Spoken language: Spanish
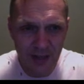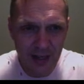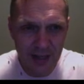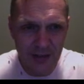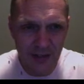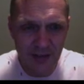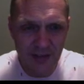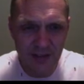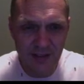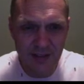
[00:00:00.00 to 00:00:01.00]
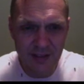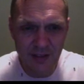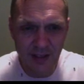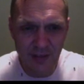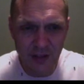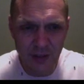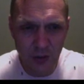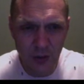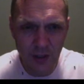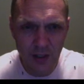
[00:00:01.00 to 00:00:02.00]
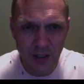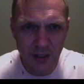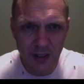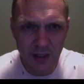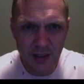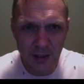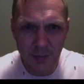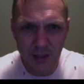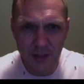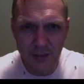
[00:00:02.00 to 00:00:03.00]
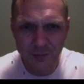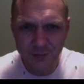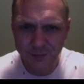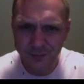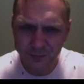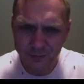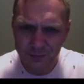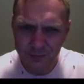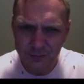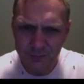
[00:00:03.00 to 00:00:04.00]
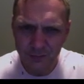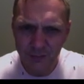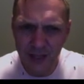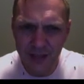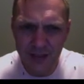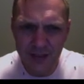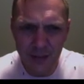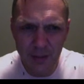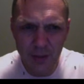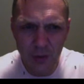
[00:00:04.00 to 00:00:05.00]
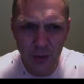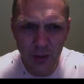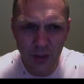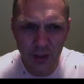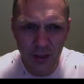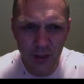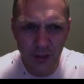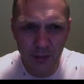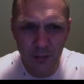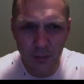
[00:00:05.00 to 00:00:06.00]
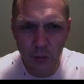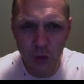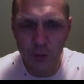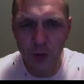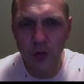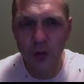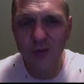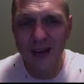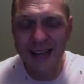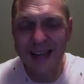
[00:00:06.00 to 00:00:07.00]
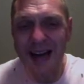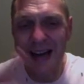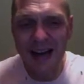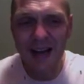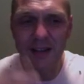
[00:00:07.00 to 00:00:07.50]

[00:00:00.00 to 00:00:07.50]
a través de este servicio y también aquí está hablando em, muy pronto van a